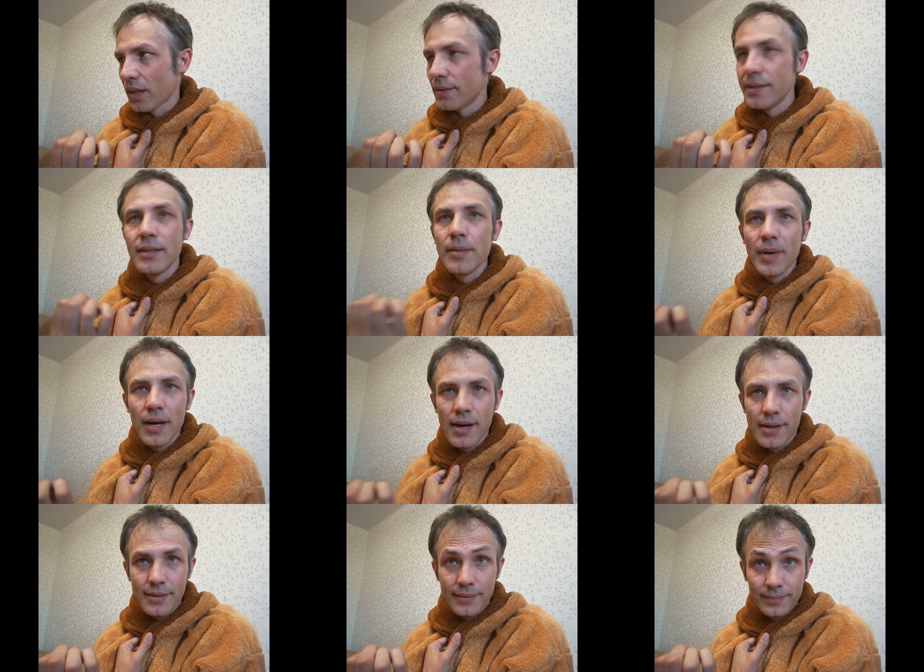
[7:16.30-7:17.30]

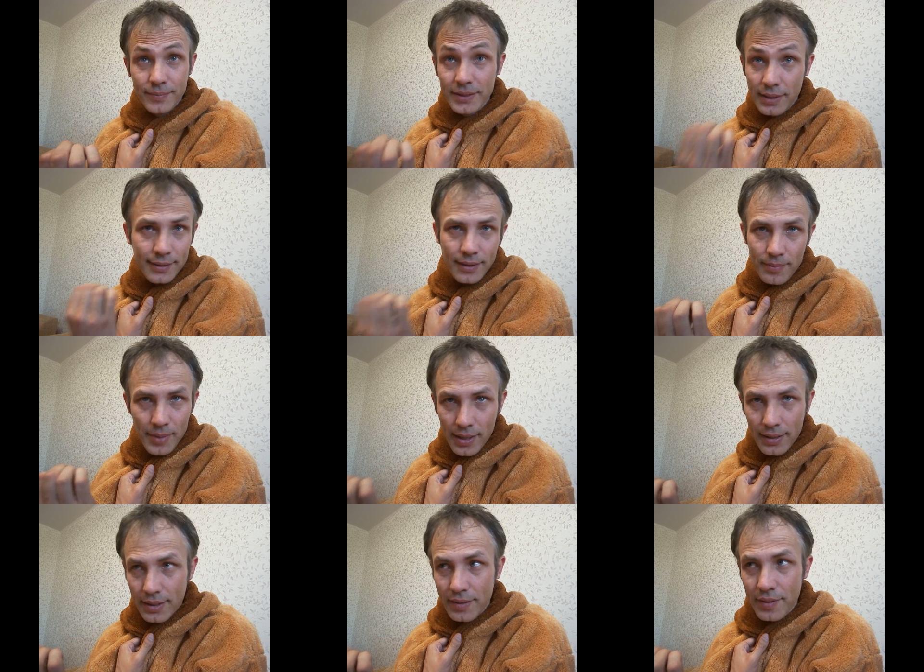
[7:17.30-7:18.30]
недомогания. Это я так
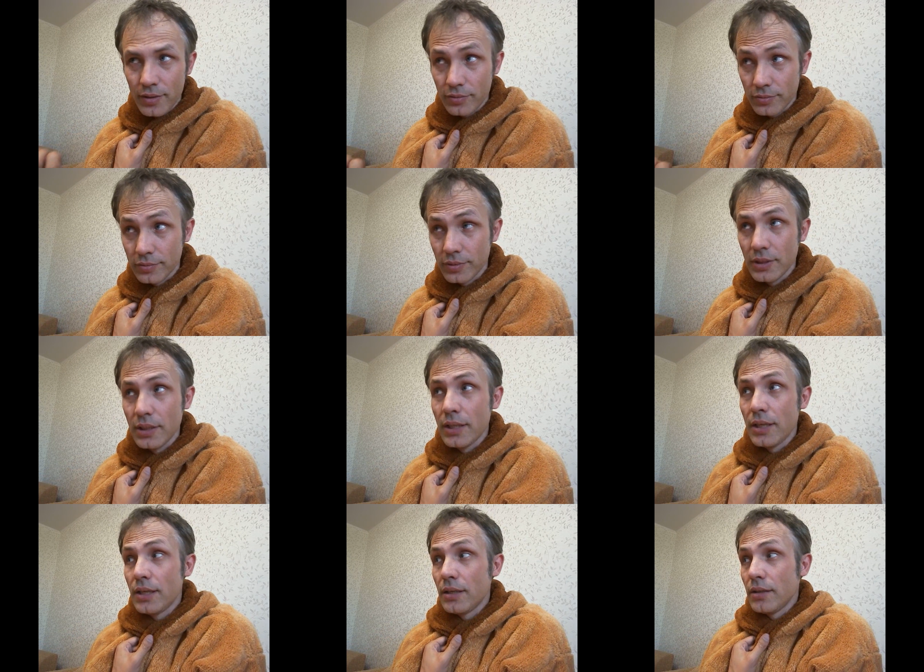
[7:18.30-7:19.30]
мягко говорю.
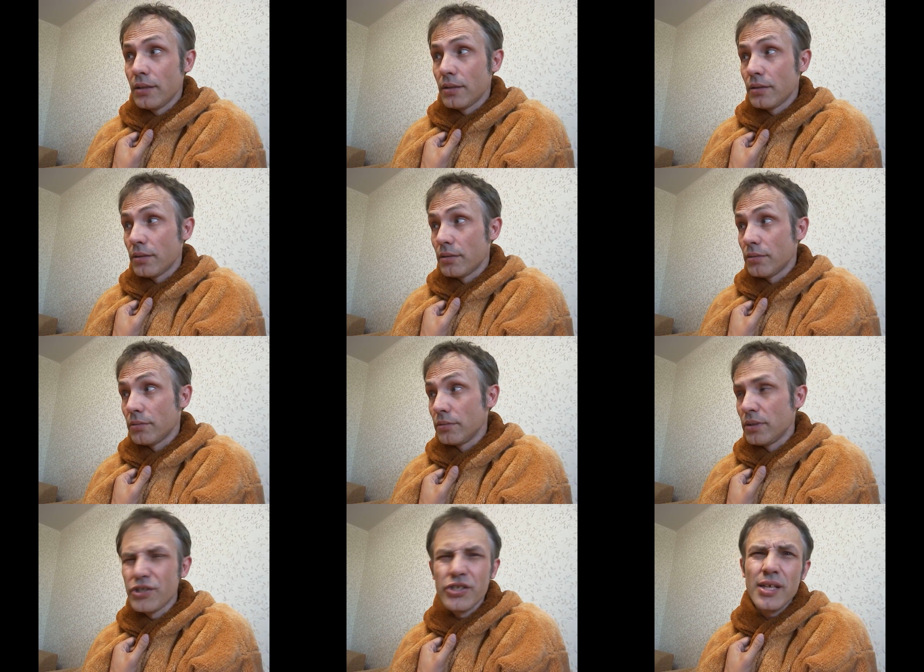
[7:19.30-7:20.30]
А,
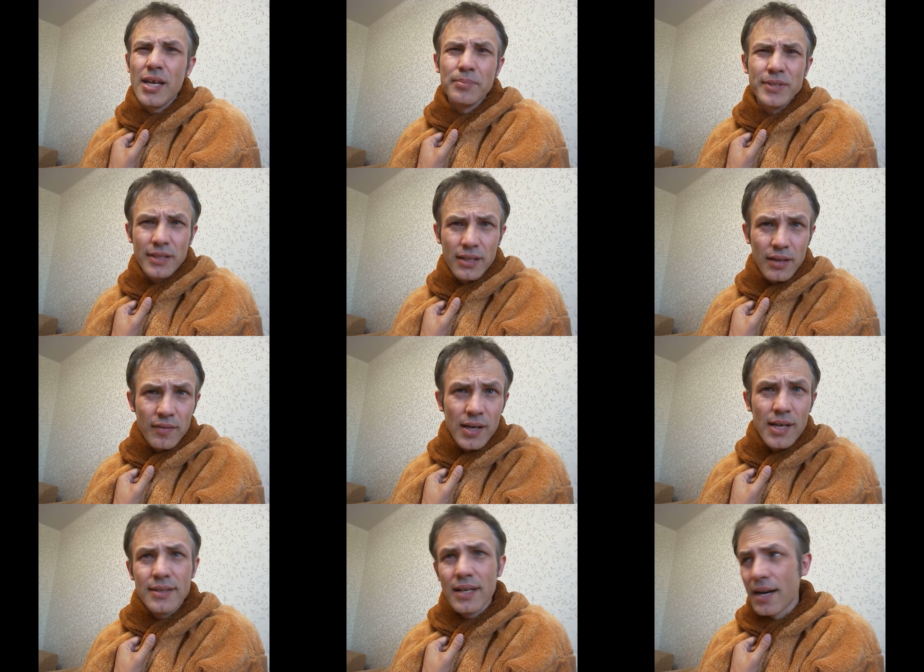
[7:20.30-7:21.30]
начинает
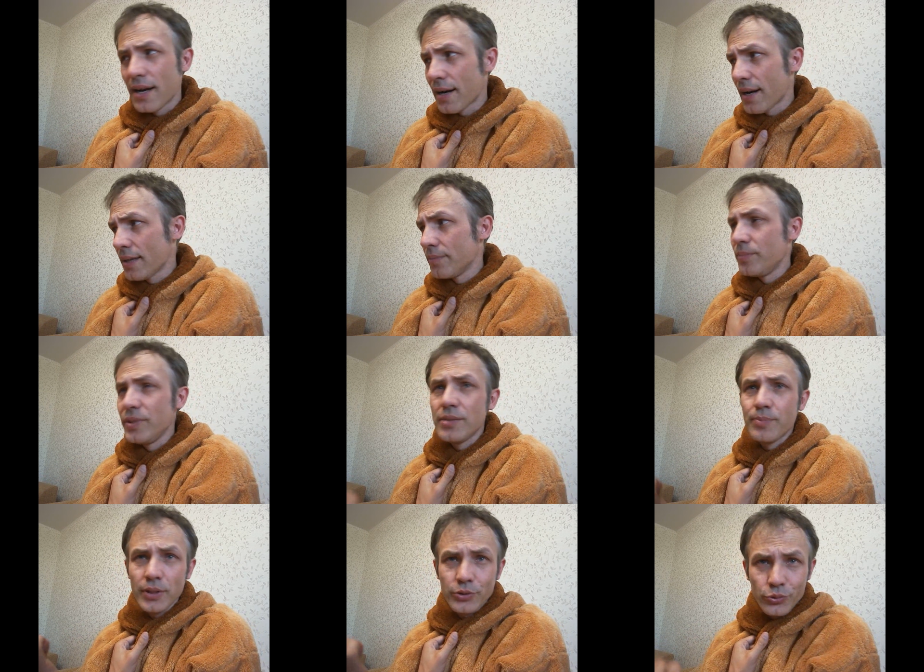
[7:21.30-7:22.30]
психовать, орать,
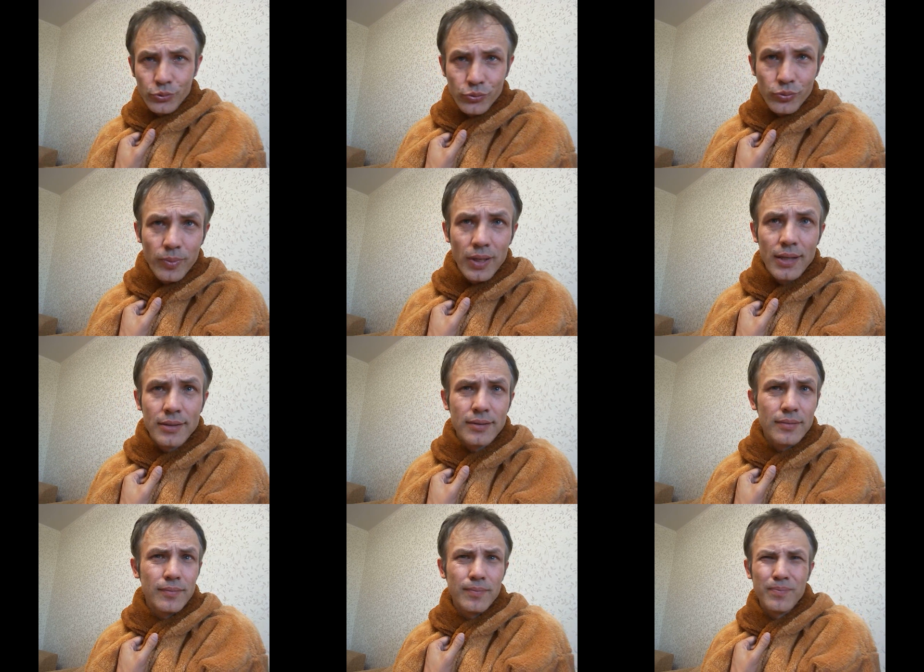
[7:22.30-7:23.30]
бить посуду, блядь.
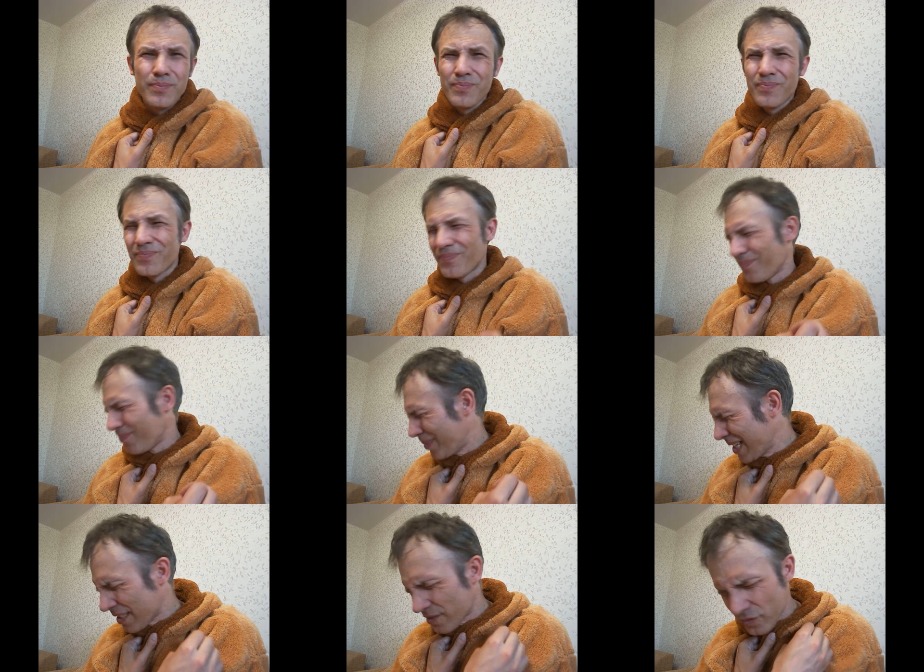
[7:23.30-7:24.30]

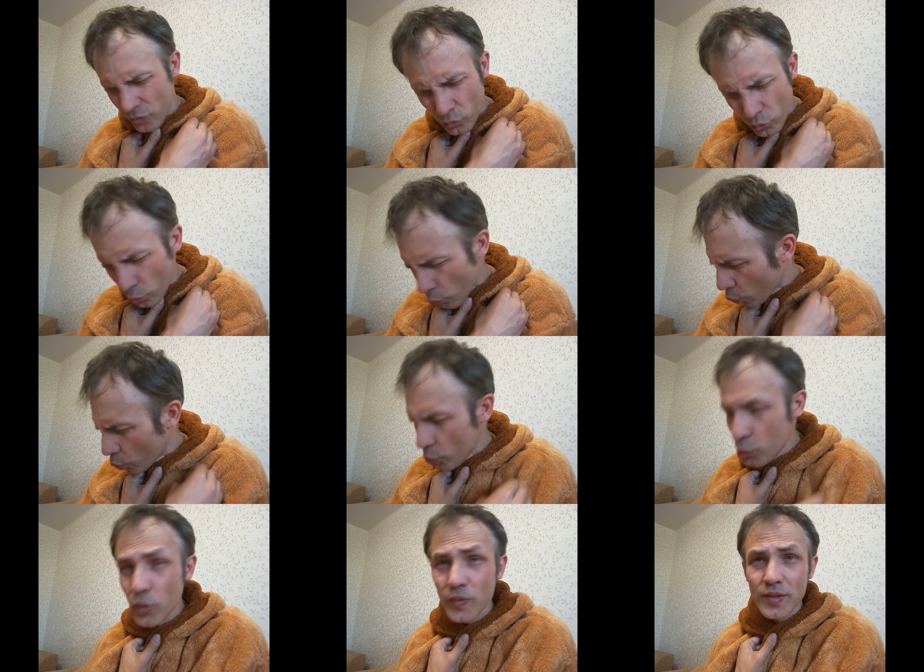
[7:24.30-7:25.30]
Блядь, какую-то
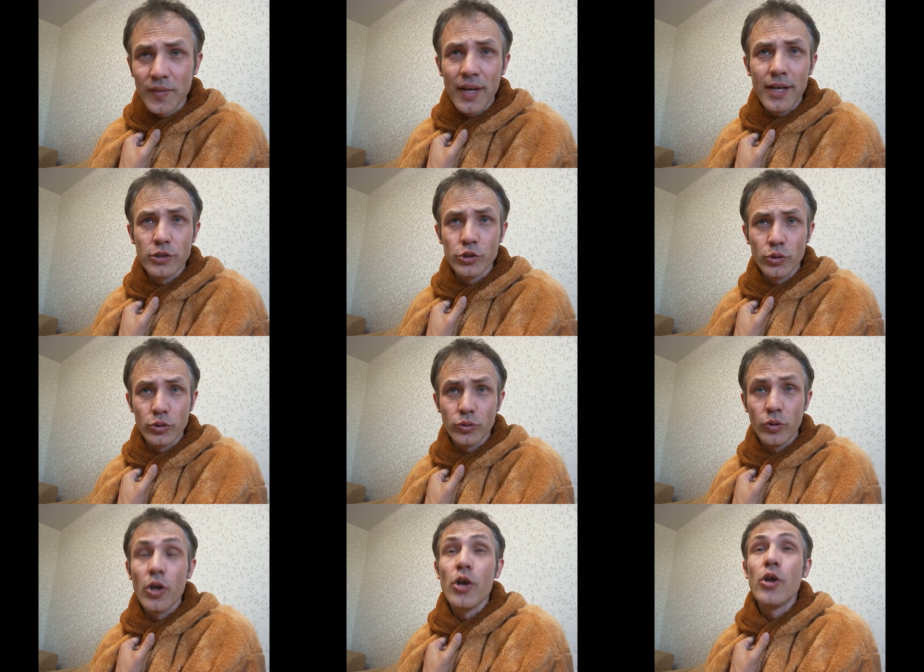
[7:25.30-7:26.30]
хуйню вытворяют жесткую.